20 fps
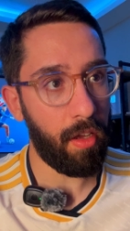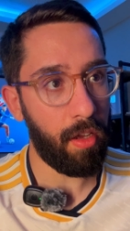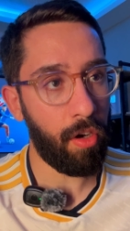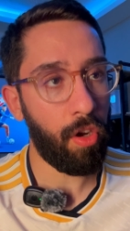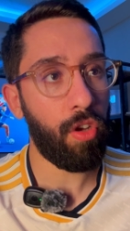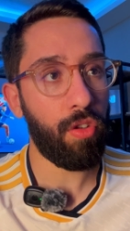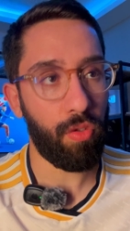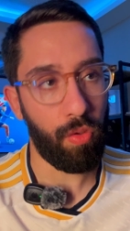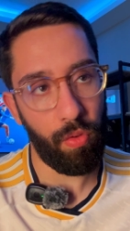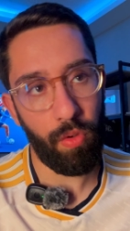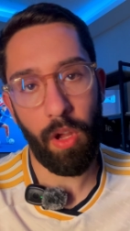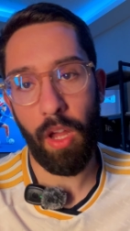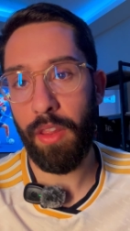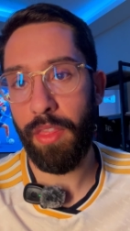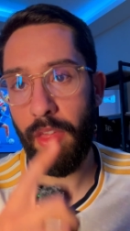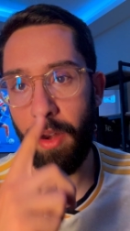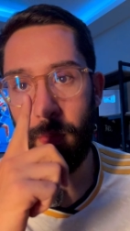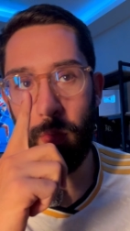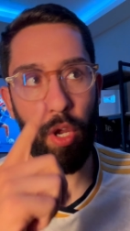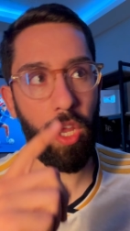نحطو على
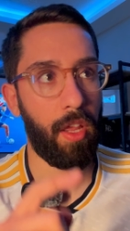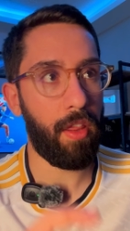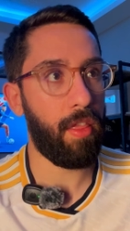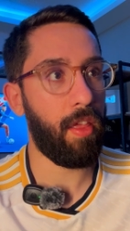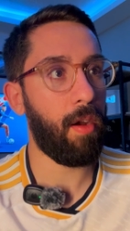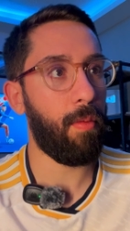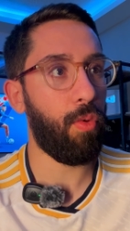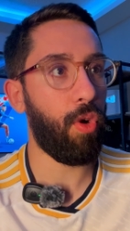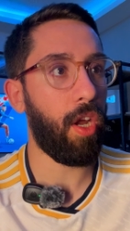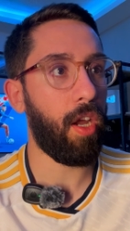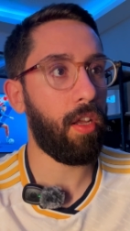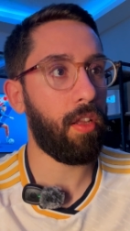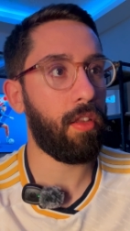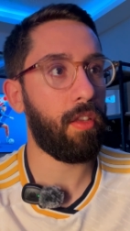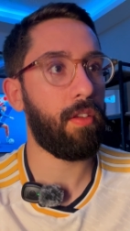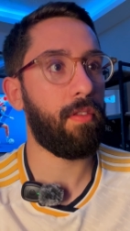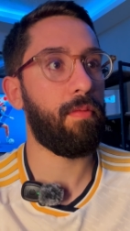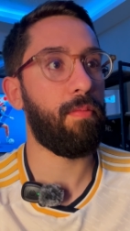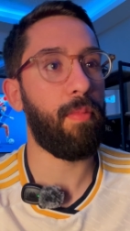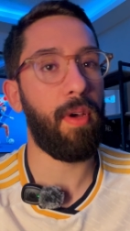ضرب واحد ضرب واحد
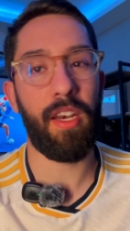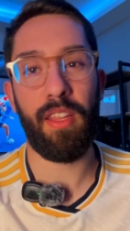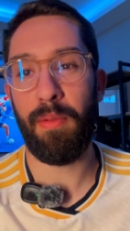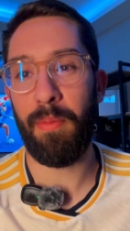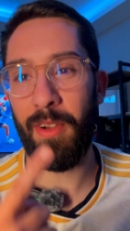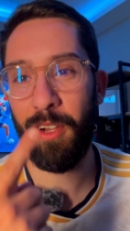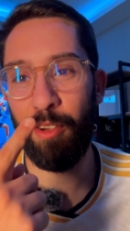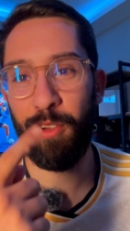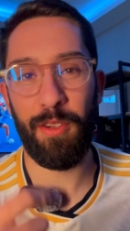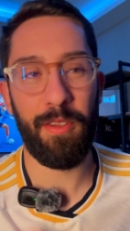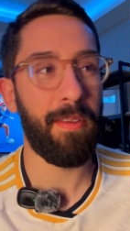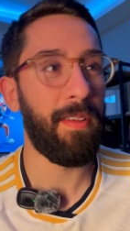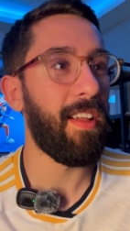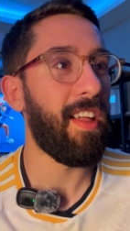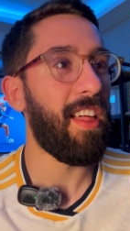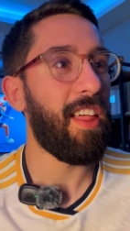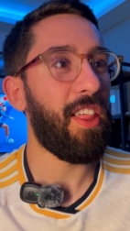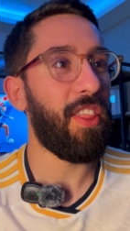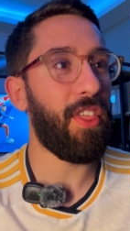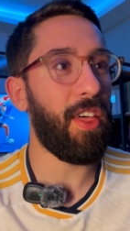مرتبه قلت
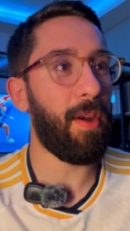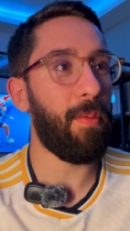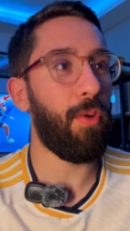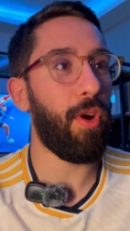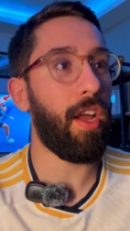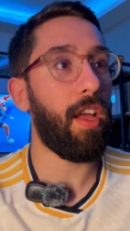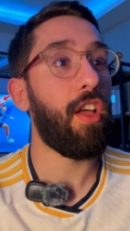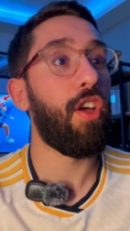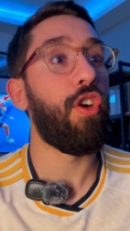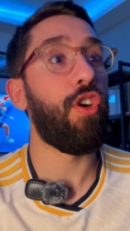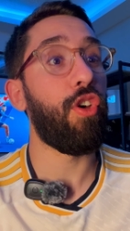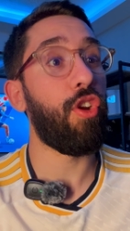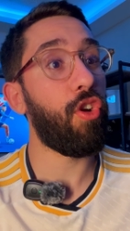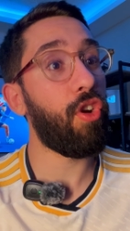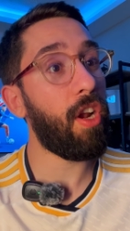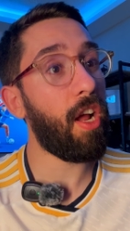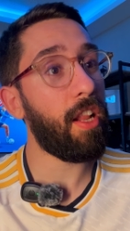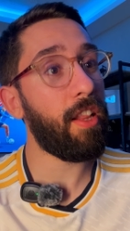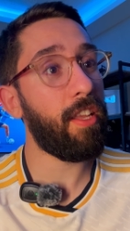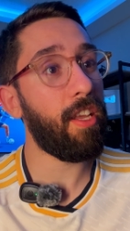ضرب واحد
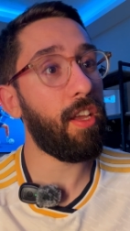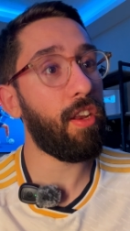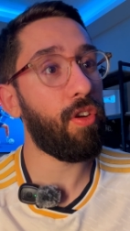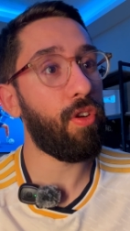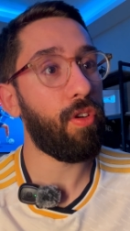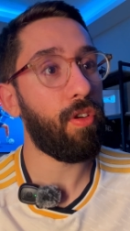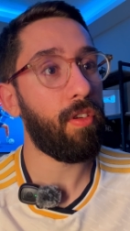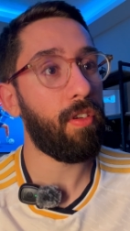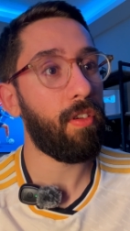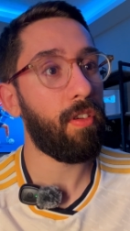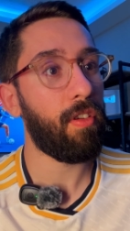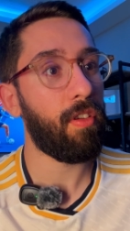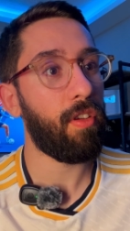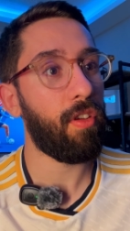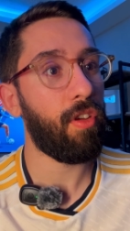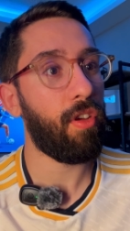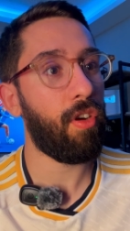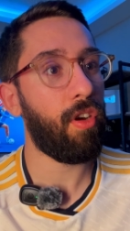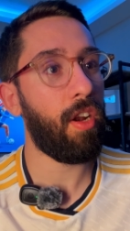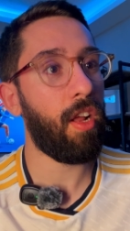رونالدينو
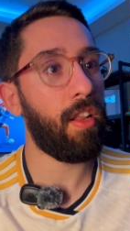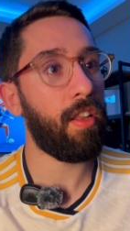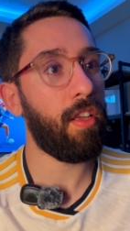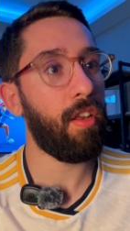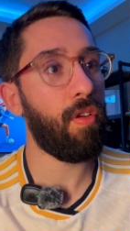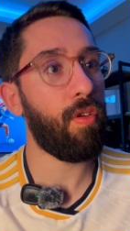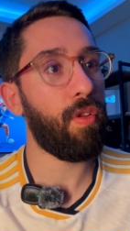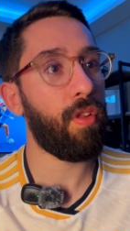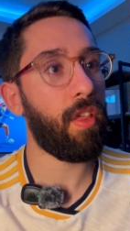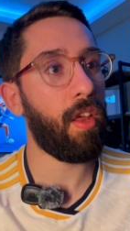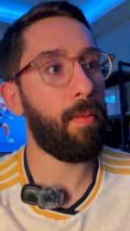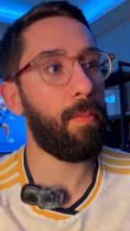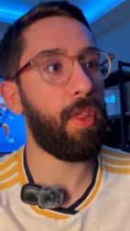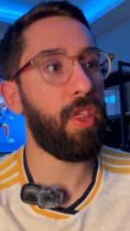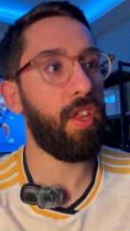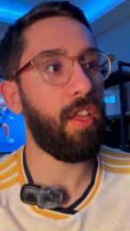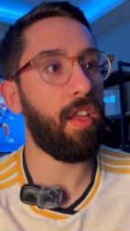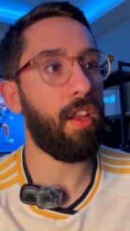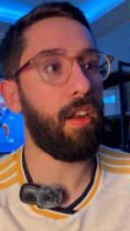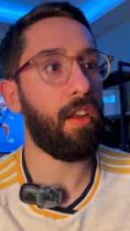رونالدينو ضرب
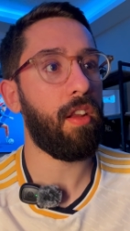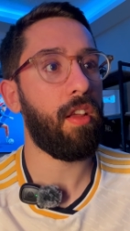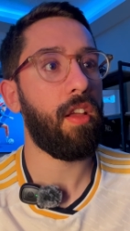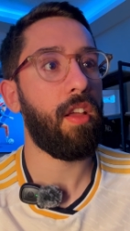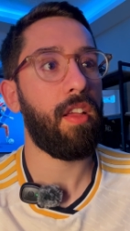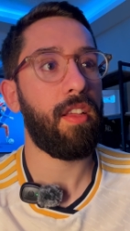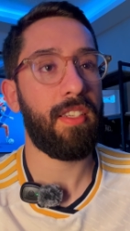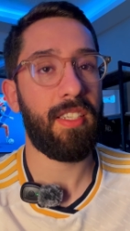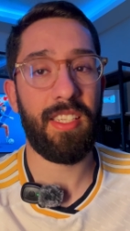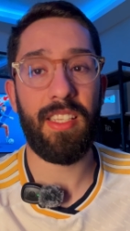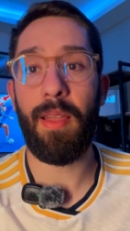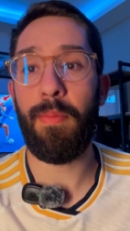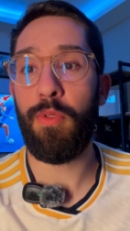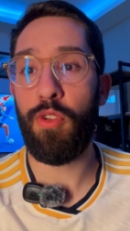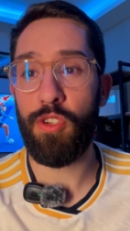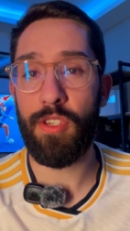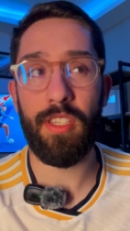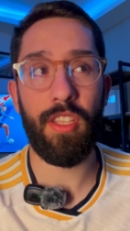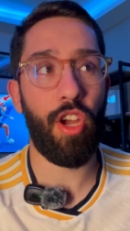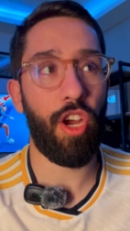اثنين
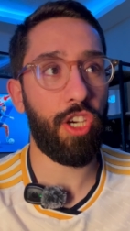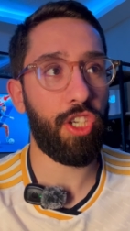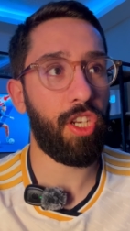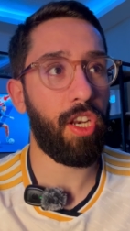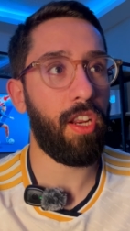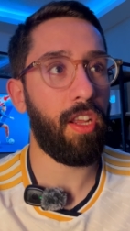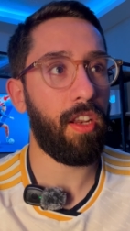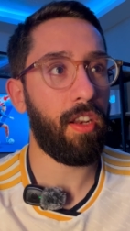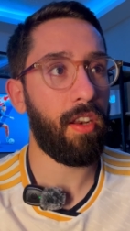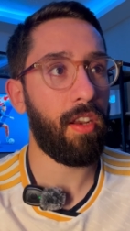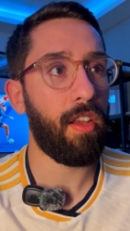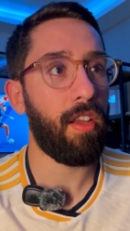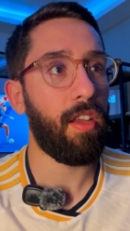ستمية وستة وعشرين